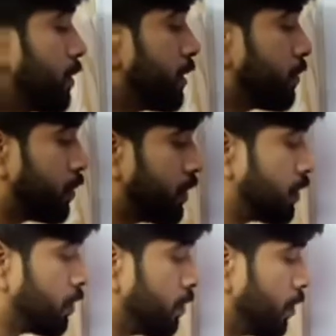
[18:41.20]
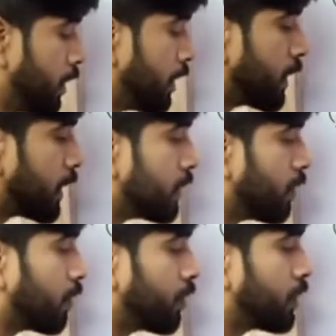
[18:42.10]
যে বৈশিষ্ট্যগুলি লেখা ছিল
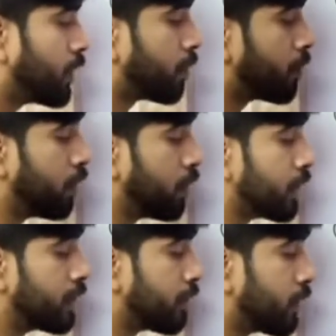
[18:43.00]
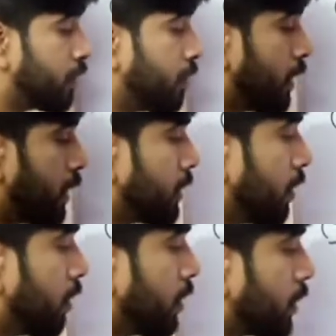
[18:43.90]
সবগুলি কিসের মাধ্যমে লেখা ছিল
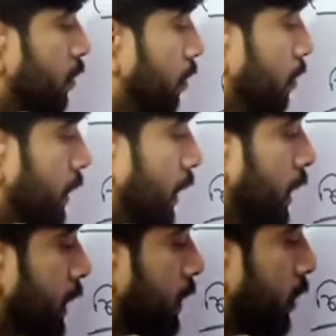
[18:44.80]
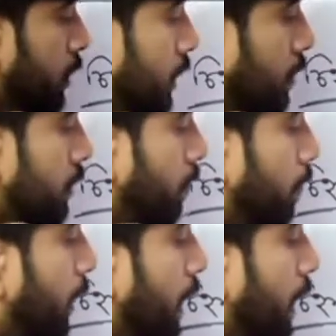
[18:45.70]
কোন ভাষায় লেখা ছিল সেটা হচ্ছে পালি